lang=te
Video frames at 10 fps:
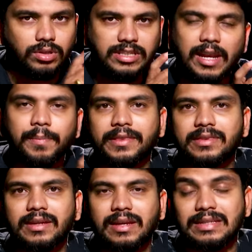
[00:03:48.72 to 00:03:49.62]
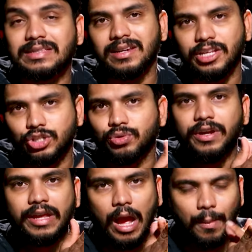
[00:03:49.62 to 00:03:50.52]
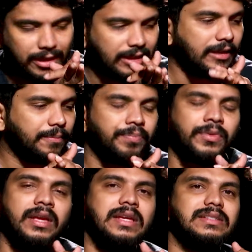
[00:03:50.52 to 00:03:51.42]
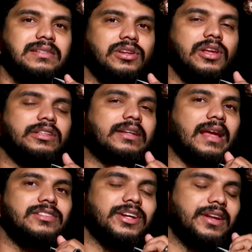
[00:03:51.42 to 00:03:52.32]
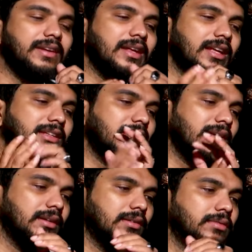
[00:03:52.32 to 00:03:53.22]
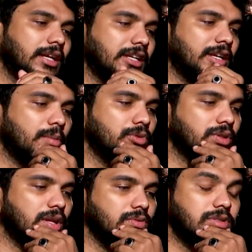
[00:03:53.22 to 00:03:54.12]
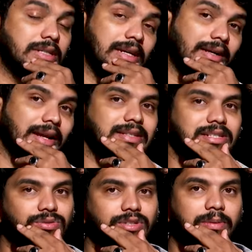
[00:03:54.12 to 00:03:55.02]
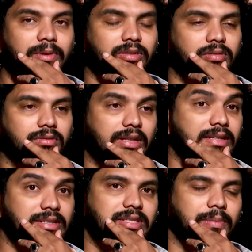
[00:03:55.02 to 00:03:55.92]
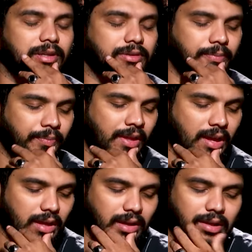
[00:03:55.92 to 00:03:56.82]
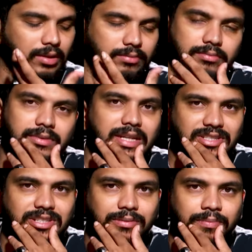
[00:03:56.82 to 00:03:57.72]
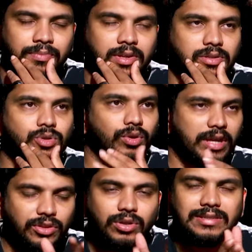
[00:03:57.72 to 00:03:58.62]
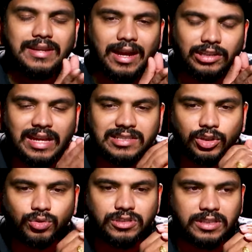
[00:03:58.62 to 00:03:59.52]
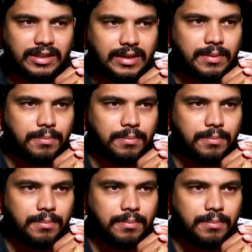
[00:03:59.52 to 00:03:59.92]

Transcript: చాలా పెద్ద లెసన్ నేర్చుకున్నాడు కాబట్టి ఈ సీజన్లో అయితే ట్రై చేయడని నేనైతే గట్టిగా నమ్ముతున్నాను స్టిల్ ట్రై చేసి ఉంటే మాత్రం ట్రై చేస్తే మాత్రం డేంజర్ సో ఎందుకు అసలు ఆ టాస్క్ ఎందుకు వచ్చిందంటే